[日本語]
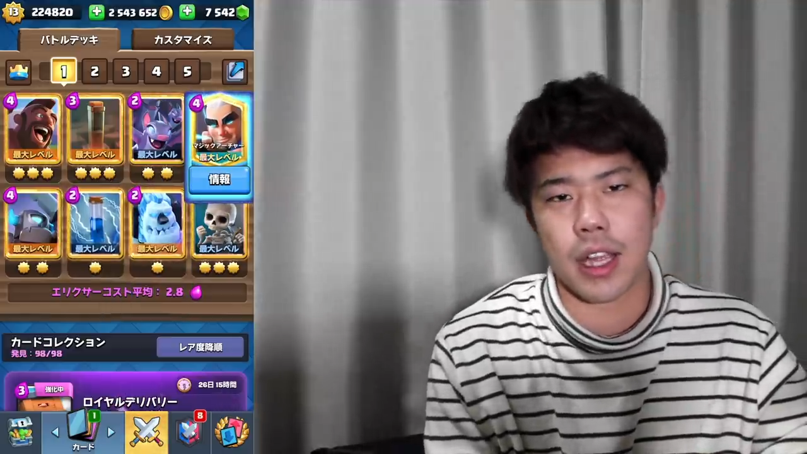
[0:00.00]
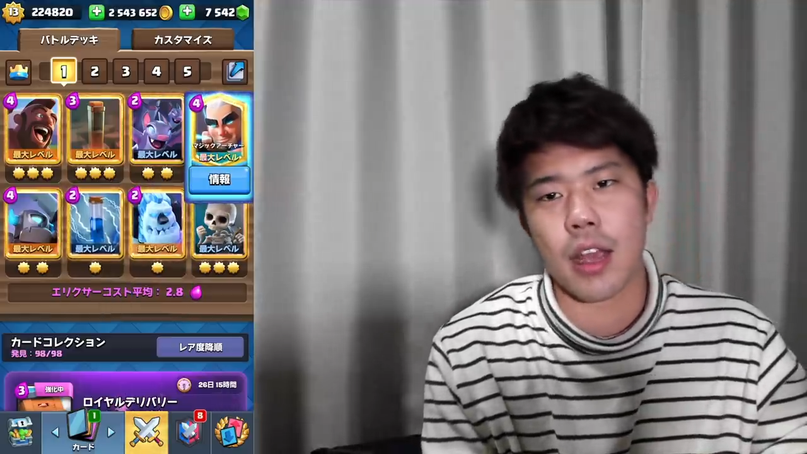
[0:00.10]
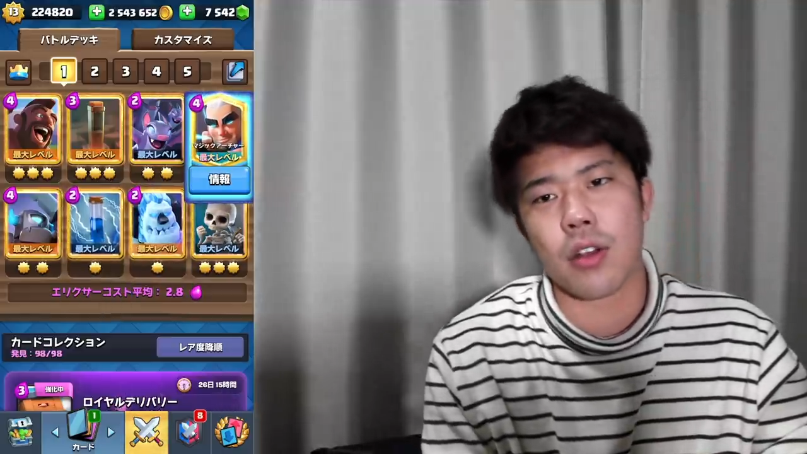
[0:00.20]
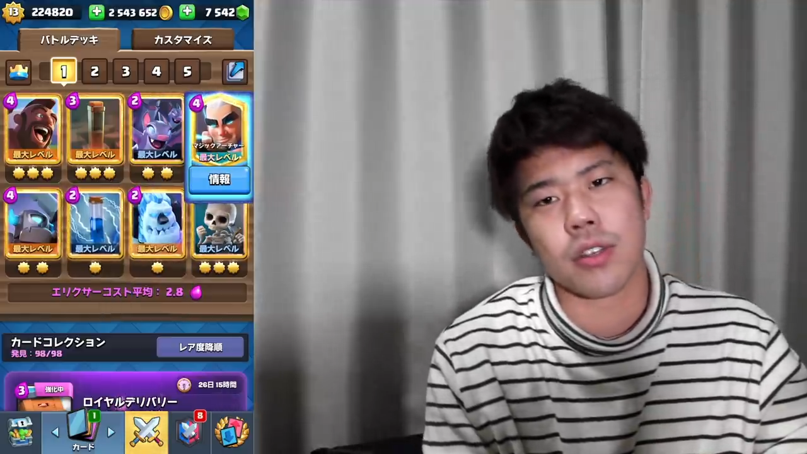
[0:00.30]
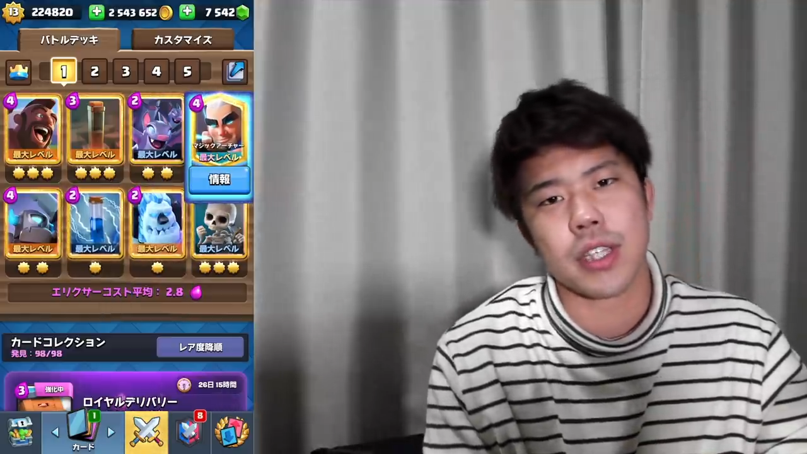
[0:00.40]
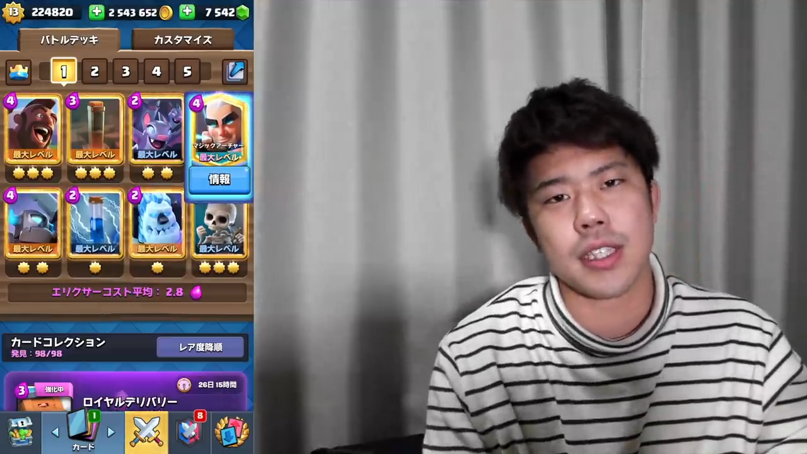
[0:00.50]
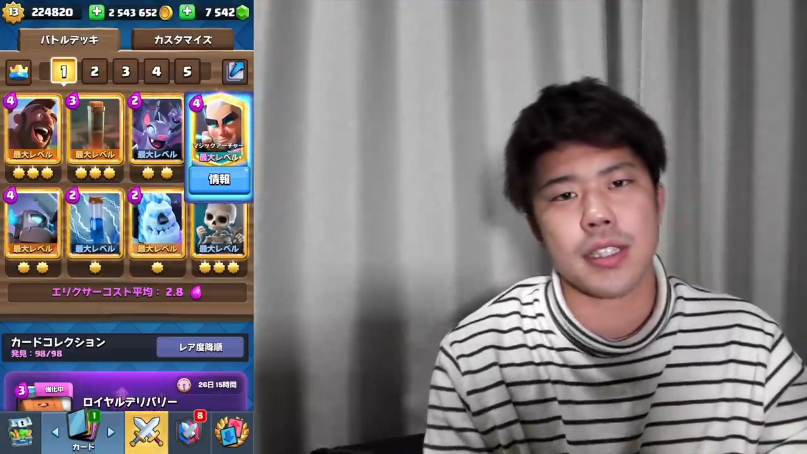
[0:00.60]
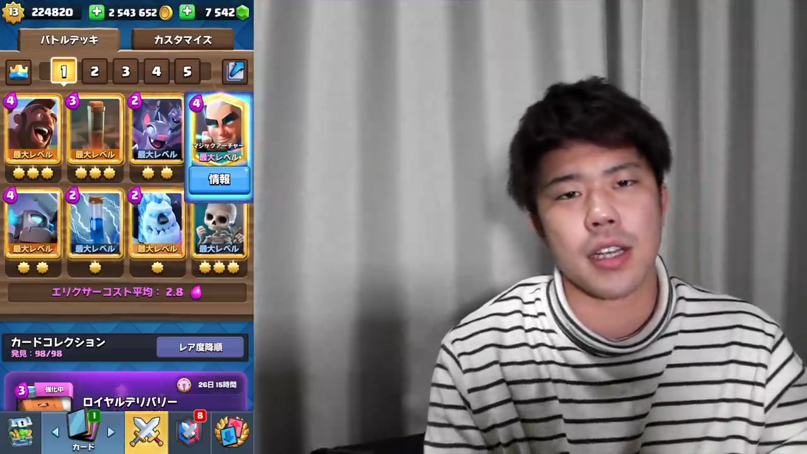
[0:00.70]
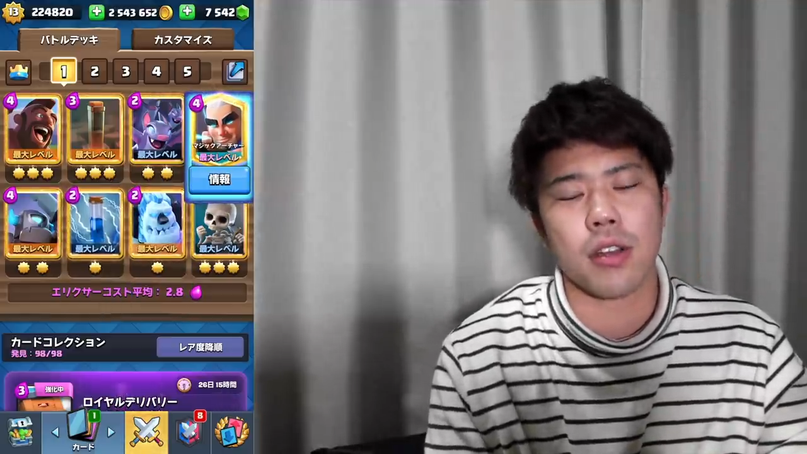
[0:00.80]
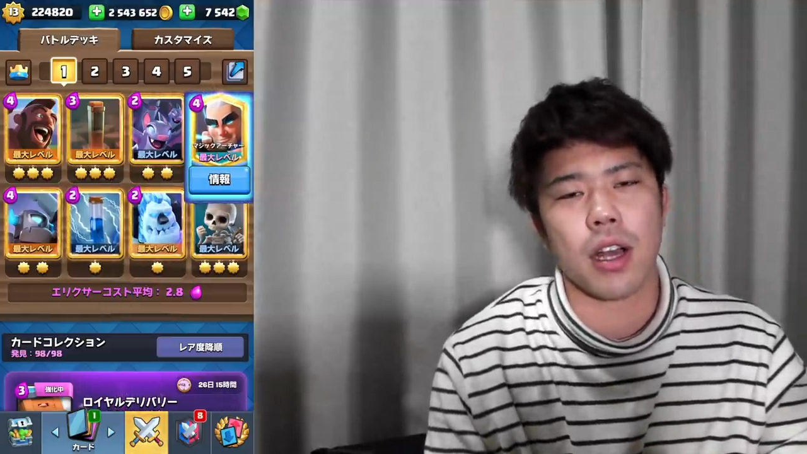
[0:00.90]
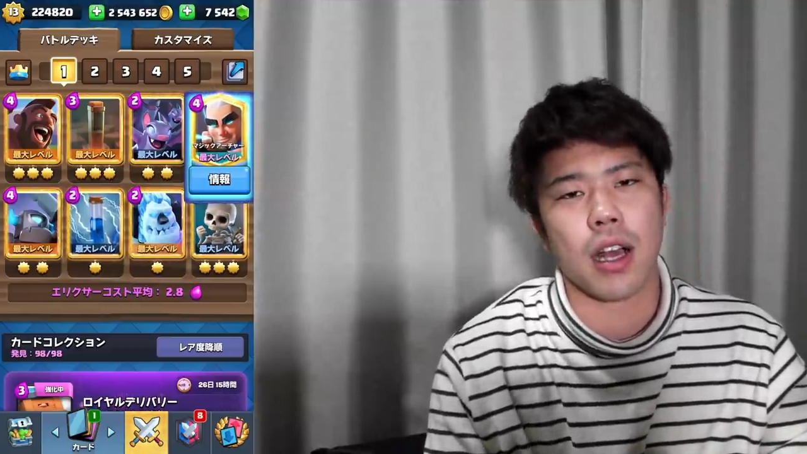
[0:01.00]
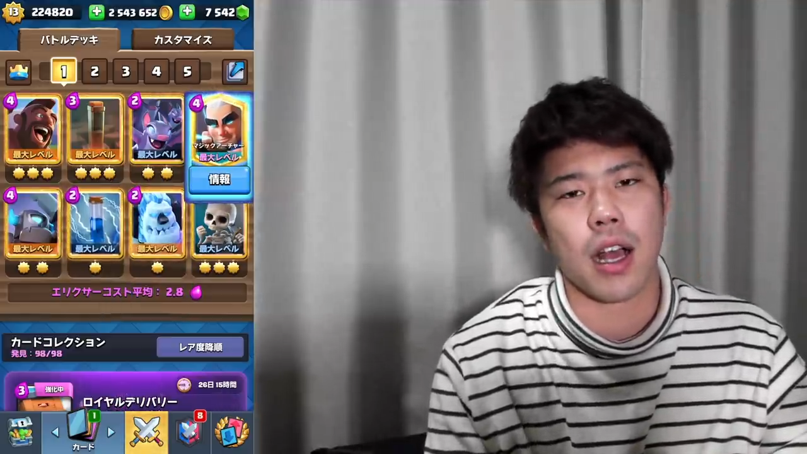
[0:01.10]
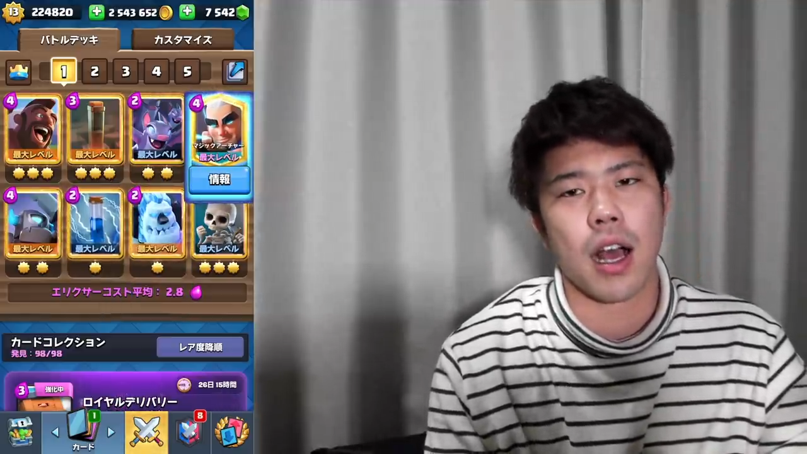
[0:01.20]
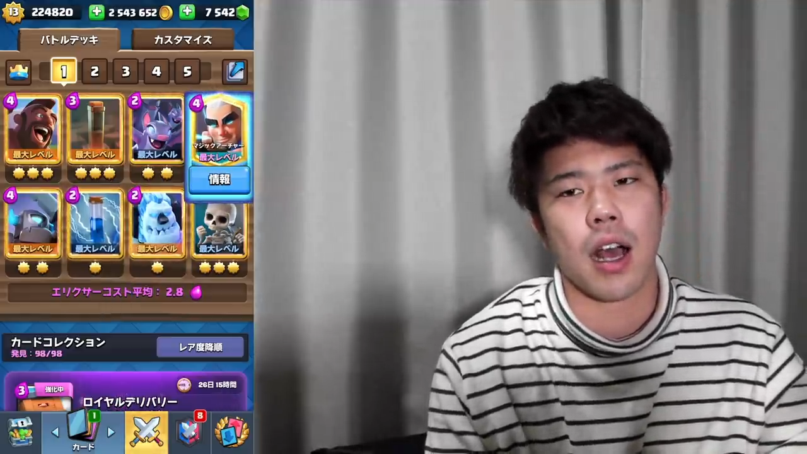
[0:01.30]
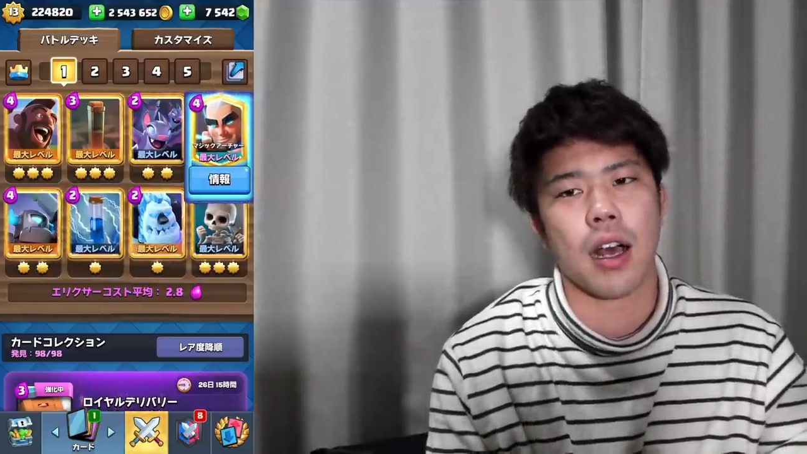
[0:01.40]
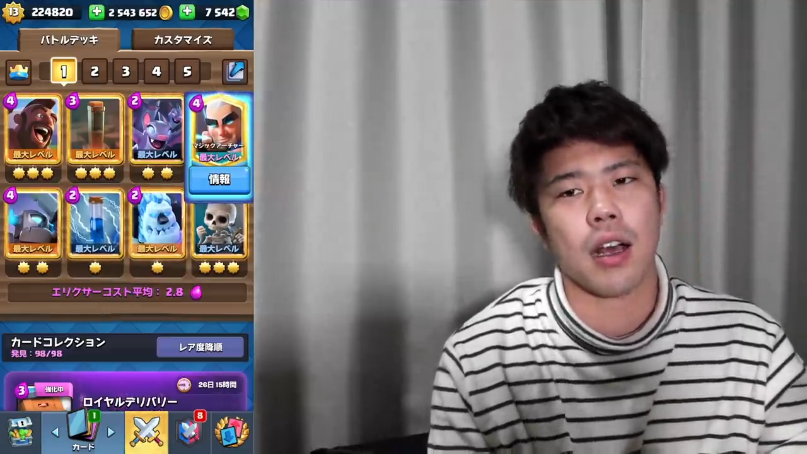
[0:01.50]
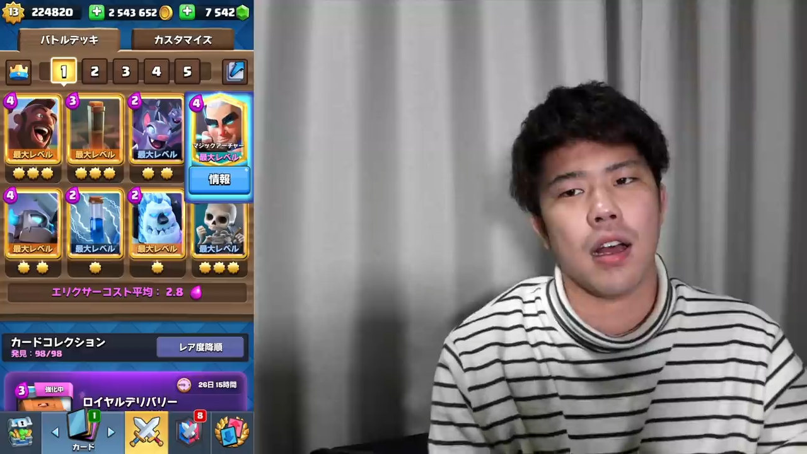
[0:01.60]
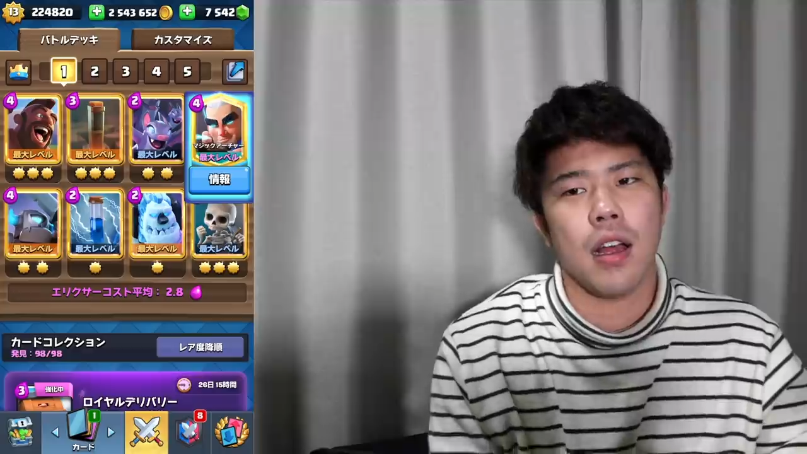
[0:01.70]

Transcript: 結構北シちゃんとかが、